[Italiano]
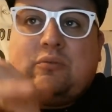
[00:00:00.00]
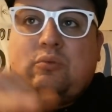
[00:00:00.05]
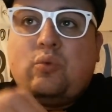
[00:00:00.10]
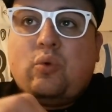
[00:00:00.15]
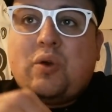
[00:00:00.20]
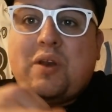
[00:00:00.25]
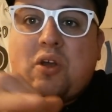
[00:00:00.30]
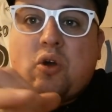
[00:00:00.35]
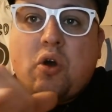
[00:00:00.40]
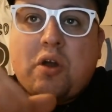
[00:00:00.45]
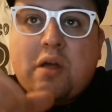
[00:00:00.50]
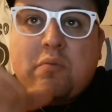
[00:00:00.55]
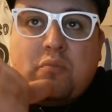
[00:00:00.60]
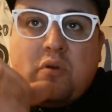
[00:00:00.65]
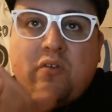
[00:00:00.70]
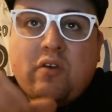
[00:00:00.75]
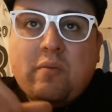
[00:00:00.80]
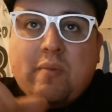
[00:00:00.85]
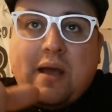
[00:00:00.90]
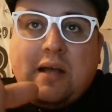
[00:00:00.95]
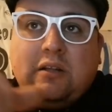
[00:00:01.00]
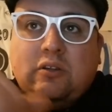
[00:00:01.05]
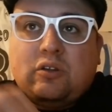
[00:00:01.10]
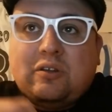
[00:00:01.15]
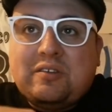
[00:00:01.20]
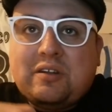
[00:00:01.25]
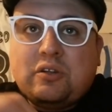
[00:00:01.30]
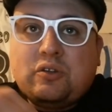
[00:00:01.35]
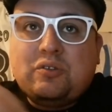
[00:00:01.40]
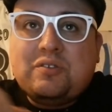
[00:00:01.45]
un rigore in movimento
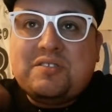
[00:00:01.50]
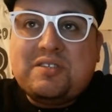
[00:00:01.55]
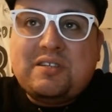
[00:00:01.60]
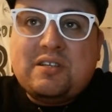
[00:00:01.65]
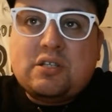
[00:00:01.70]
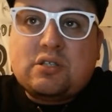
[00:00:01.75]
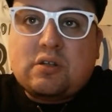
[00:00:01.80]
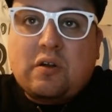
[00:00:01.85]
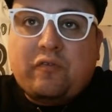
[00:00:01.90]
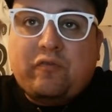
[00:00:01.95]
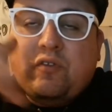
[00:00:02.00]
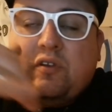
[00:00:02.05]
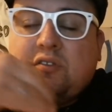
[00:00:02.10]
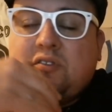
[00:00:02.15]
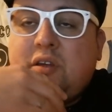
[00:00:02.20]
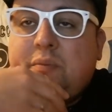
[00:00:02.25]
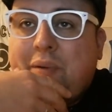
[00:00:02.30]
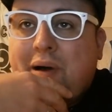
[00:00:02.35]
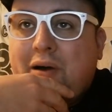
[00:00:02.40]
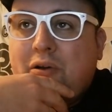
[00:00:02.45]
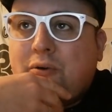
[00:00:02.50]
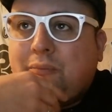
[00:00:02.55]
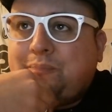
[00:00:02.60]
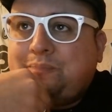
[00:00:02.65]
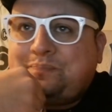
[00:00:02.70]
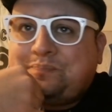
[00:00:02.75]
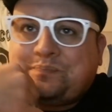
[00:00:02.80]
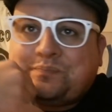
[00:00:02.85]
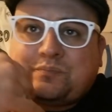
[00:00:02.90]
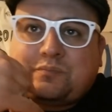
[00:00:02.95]
tirato di sinistro a fil di palo.
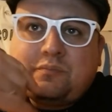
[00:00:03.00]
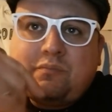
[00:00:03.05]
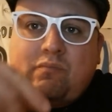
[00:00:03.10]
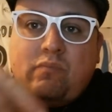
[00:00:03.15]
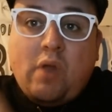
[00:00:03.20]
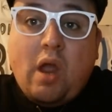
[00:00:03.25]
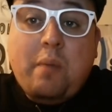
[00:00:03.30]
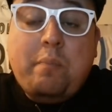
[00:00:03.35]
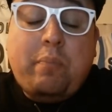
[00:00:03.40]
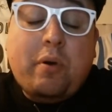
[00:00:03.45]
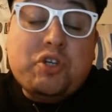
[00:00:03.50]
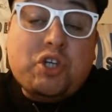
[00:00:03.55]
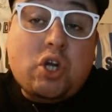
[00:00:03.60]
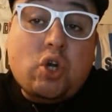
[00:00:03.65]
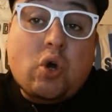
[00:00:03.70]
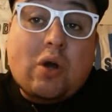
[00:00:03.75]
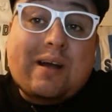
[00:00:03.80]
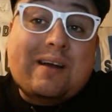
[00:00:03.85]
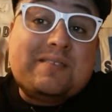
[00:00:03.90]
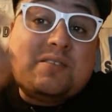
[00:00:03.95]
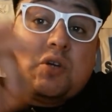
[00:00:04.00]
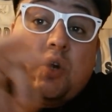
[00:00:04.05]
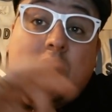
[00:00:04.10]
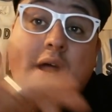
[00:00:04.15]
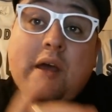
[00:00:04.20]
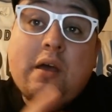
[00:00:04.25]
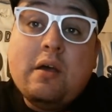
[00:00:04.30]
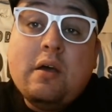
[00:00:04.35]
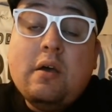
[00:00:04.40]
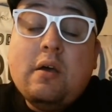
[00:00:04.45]
E poi c'è
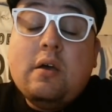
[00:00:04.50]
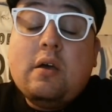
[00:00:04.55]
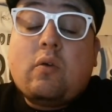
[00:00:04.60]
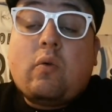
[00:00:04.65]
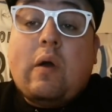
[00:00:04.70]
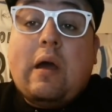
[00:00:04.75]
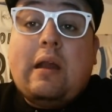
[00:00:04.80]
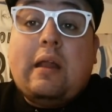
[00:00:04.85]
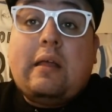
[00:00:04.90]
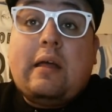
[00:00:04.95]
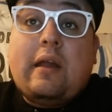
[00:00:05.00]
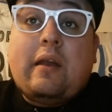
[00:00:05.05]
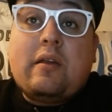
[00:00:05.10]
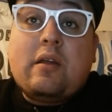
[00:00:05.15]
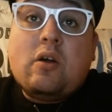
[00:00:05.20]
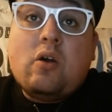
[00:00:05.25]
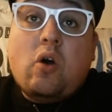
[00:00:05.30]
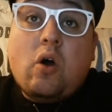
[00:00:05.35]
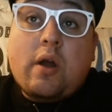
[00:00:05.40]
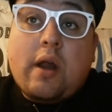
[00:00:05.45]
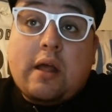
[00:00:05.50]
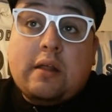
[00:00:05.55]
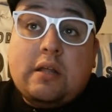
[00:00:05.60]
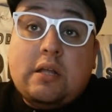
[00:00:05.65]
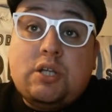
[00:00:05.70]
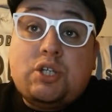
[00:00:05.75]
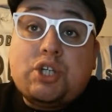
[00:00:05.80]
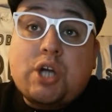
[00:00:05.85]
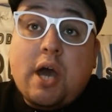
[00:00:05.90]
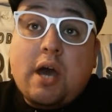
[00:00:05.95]
l'occasione, quella del rigore di
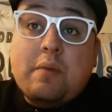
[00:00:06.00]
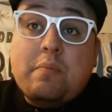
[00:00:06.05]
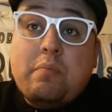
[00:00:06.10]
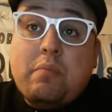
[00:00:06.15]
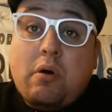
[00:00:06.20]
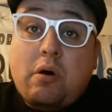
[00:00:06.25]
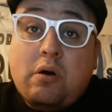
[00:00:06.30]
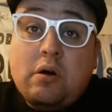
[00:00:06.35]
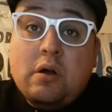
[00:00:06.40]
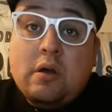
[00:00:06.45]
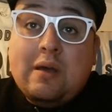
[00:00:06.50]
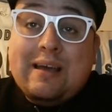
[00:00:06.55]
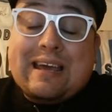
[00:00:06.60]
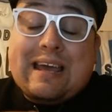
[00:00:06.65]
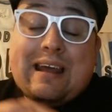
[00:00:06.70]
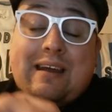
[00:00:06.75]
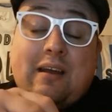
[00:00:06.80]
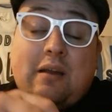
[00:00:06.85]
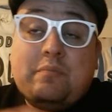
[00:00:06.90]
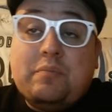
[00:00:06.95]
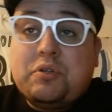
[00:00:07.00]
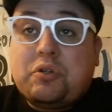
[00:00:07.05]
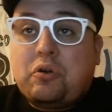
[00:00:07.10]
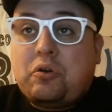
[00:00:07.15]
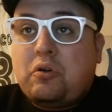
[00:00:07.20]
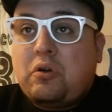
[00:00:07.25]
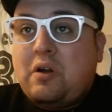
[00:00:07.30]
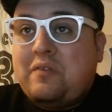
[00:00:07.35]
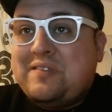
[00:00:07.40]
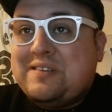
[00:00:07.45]
Gerbo, che l'arbitro
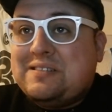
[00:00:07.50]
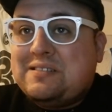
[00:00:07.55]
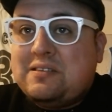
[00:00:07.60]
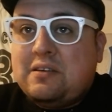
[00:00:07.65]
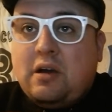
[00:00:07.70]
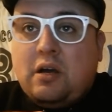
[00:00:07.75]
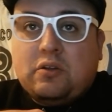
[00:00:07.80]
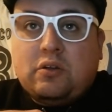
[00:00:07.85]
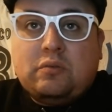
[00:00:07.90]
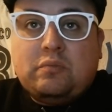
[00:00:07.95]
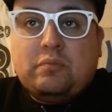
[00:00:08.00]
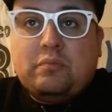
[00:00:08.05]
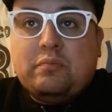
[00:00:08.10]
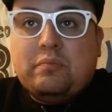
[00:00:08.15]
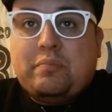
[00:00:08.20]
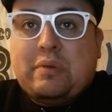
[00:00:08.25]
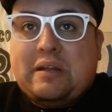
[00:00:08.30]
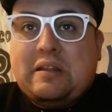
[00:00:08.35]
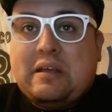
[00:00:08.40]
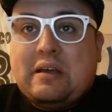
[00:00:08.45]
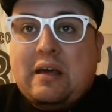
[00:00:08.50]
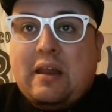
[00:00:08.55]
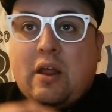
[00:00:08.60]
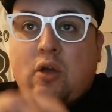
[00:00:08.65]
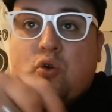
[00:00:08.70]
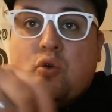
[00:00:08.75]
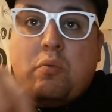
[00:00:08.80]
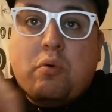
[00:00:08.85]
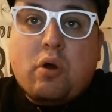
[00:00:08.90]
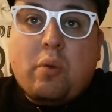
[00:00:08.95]
non ha fischiato. In pratica
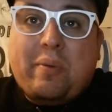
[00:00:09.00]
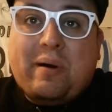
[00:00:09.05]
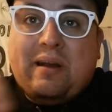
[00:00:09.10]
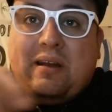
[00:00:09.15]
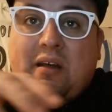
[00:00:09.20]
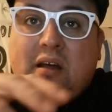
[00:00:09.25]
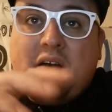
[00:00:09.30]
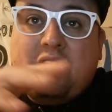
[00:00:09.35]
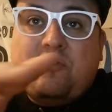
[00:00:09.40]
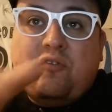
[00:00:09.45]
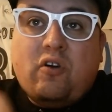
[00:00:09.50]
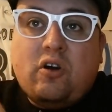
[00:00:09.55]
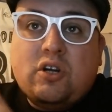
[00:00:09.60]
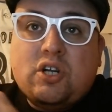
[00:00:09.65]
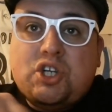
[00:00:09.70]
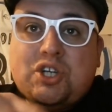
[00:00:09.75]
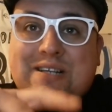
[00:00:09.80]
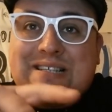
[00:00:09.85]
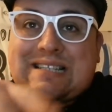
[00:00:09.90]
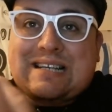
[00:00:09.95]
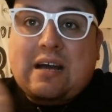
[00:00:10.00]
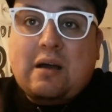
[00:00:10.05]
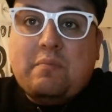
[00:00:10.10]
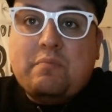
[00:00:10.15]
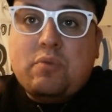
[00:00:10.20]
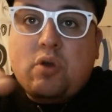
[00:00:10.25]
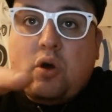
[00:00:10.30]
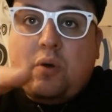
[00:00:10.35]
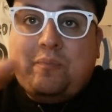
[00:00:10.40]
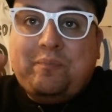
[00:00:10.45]
recupero palla del Foggia,
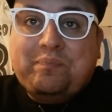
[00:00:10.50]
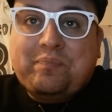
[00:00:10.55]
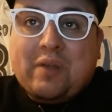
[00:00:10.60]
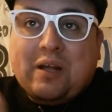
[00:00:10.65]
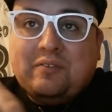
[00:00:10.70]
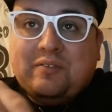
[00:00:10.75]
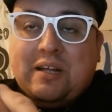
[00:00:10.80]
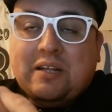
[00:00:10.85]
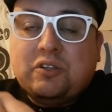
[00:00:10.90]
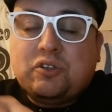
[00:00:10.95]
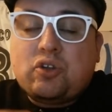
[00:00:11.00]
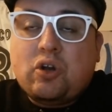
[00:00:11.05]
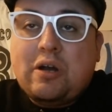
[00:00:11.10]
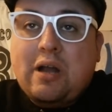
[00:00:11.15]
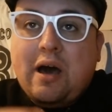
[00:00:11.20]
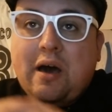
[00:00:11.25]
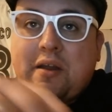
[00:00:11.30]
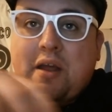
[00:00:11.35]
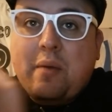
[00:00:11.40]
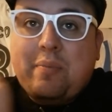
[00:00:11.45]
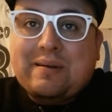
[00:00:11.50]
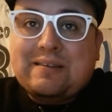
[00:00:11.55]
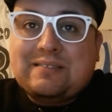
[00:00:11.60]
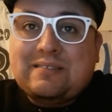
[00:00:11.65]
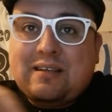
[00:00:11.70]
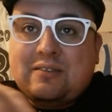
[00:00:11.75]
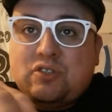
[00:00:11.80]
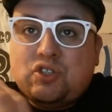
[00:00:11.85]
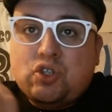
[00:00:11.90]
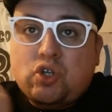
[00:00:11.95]
scambio dentro l'area,
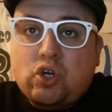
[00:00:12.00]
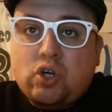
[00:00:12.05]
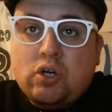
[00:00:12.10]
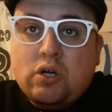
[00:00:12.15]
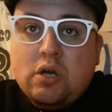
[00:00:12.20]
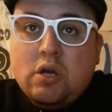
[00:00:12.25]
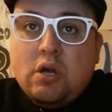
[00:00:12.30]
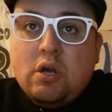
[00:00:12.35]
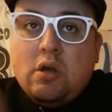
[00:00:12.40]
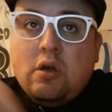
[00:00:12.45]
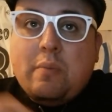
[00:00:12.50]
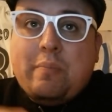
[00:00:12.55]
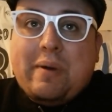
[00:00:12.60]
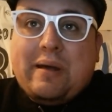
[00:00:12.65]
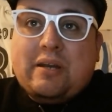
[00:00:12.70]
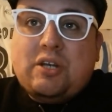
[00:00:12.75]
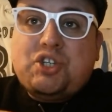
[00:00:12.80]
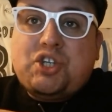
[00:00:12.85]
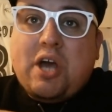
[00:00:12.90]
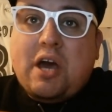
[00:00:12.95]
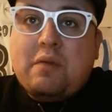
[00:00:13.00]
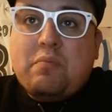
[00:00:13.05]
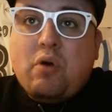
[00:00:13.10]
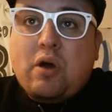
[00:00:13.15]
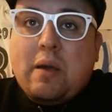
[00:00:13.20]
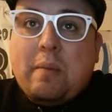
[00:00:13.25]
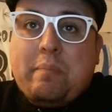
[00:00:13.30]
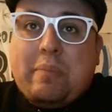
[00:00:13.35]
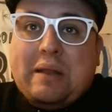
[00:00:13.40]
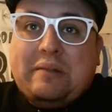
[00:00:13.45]
passaggio per Gerbo
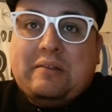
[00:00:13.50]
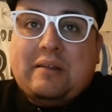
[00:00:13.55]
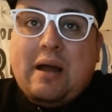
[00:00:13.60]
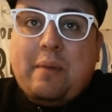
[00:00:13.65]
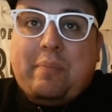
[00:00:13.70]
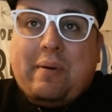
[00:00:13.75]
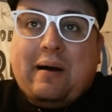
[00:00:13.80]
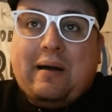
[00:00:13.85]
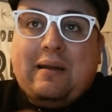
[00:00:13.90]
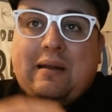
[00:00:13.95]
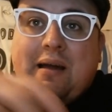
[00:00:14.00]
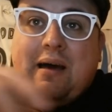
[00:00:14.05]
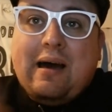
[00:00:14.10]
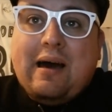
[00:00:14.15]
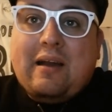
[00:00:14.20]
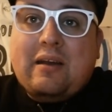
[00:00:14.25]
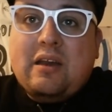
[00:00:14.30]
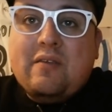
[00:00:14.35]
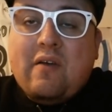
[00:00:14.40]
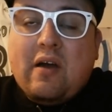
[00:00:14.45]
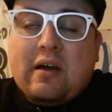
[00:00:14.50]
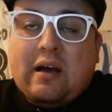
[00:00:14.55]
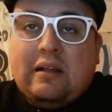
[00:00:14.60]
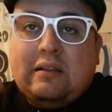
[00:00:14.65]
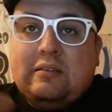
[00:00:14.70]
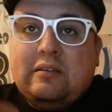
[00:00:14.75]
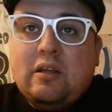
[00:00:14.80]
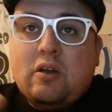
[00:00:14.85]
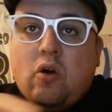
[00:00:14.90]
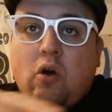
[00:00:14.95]
che prende la palla, arriva
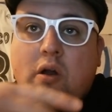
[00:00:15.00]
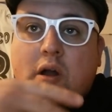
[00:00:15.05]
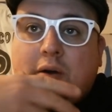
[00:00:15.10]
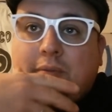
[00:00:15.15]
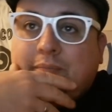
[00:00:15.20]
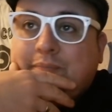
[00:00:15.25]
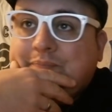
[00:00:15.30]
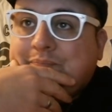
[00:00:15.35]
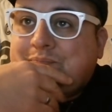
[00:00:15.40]
Caldirola